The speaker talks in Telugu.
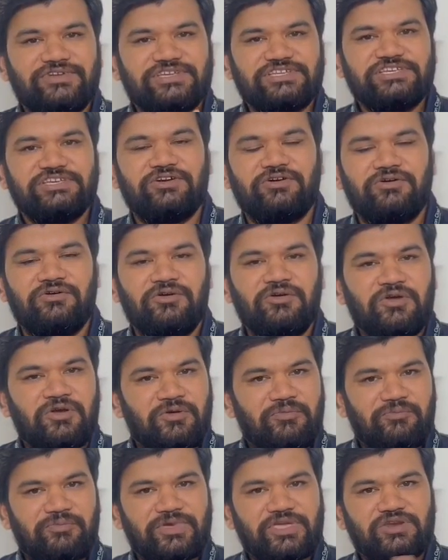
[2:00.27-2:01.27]
విషయం
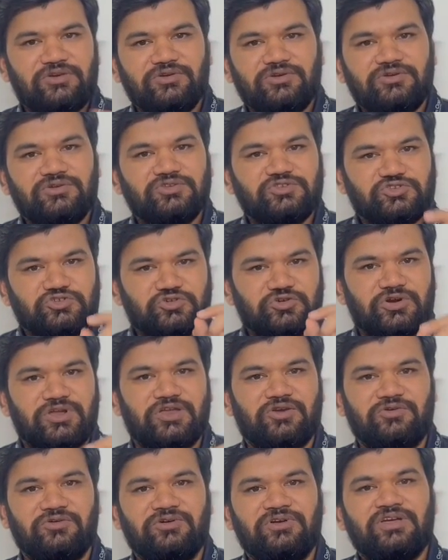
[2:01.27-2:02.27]
మీరు
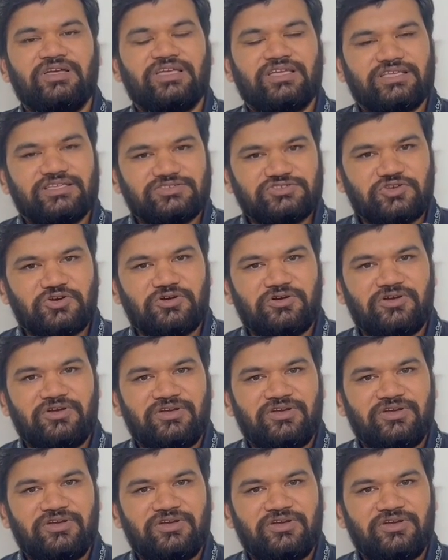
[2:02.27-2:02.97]
చూడరు సో